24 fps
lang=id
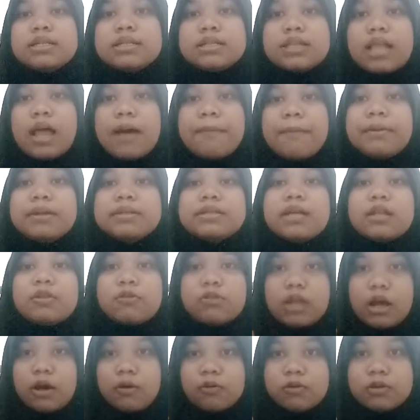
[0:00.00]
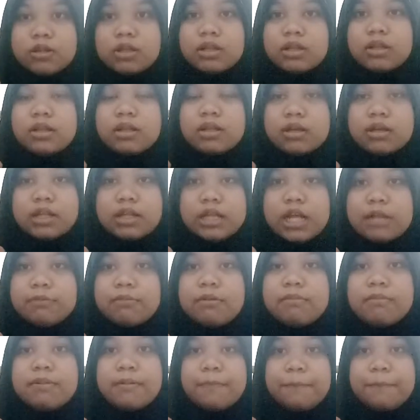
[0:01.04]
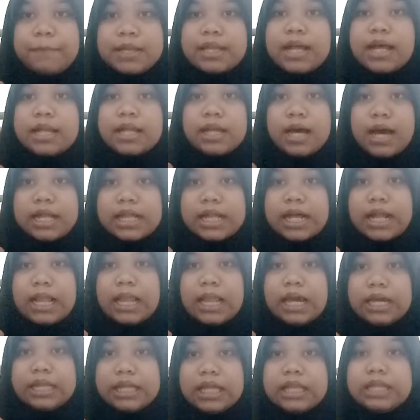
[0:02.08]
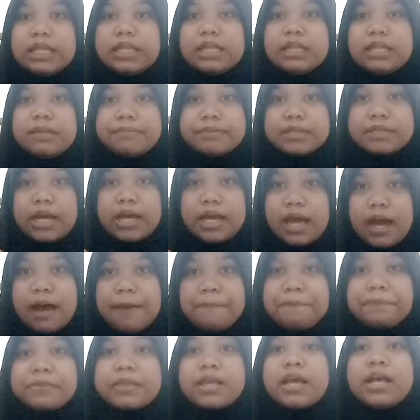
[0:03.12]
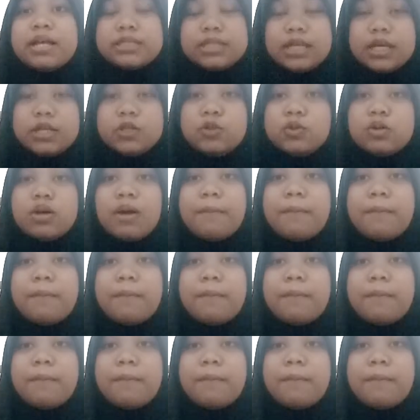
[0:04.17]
selama satu tahun dan memimpin anak-anak lainnya di tim saya. Saya juga